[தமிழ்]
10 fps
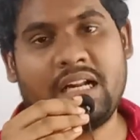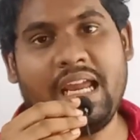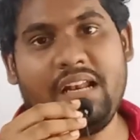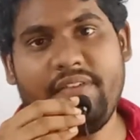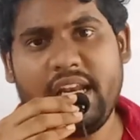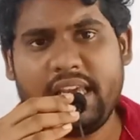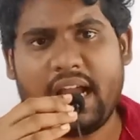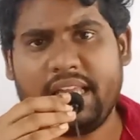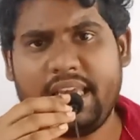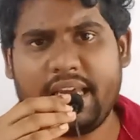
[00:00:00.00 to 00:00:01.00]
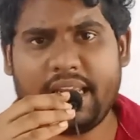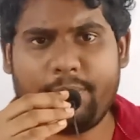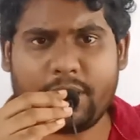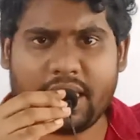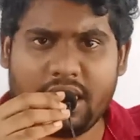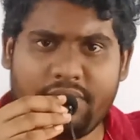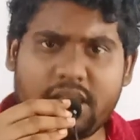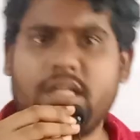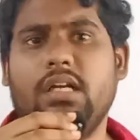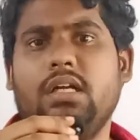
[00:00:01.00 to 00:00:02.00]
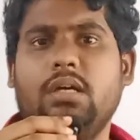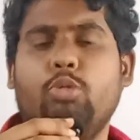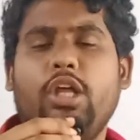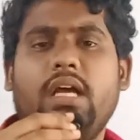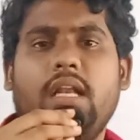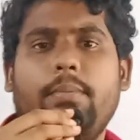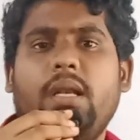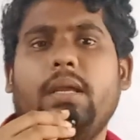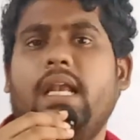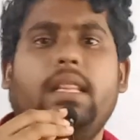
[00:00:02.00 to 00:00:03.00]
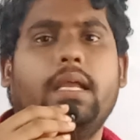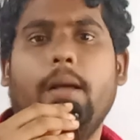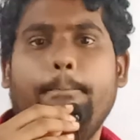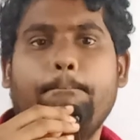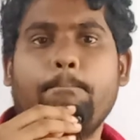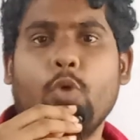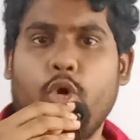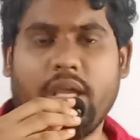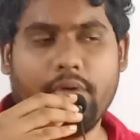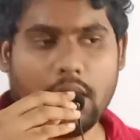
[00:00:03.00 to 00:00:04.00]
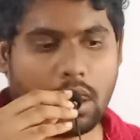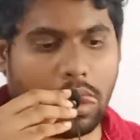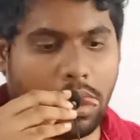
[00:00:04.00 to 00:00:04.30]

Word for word: ரயில்வே நீங்கள் அங்கீகரிக்கப்பட்ட இருபத்தி ரெண்டு மொழிகள்லையுமே நீங்கள் எழுதிக்கலாம் ஓகேவா